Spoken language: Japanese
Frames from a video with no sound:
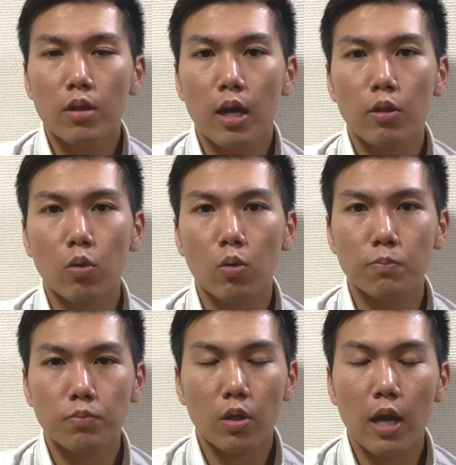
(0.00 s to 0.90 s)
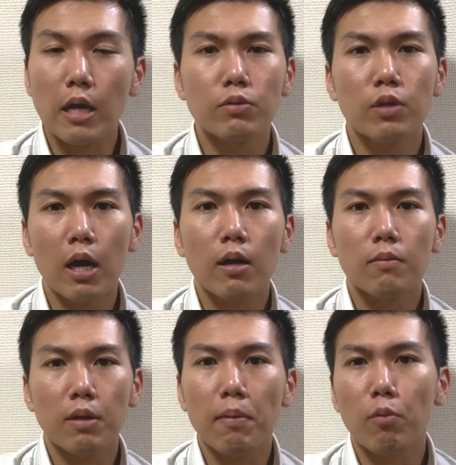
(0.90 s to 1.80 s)
あの楽譜が
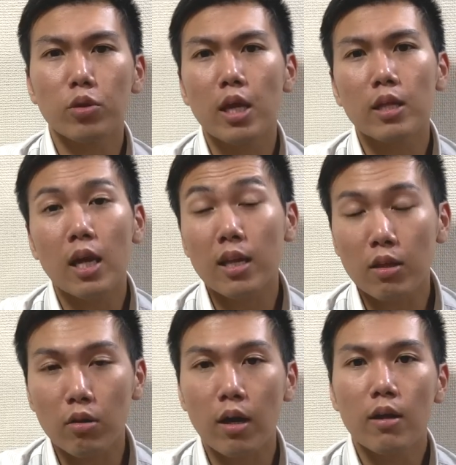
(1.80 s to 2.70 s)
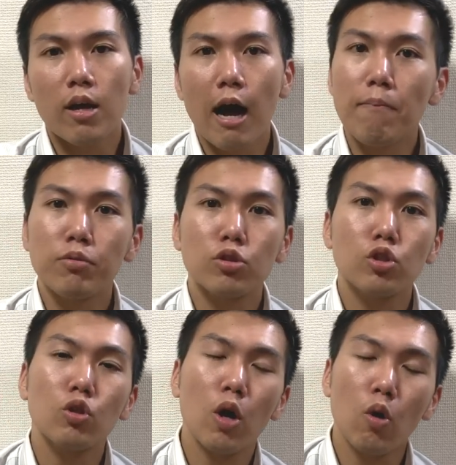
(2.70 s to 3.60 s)
やっぱ持っていきたいなとかアンプす
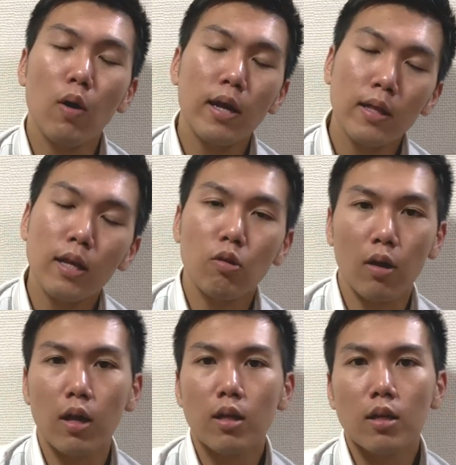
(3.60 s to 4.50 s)
るのは怖いなとか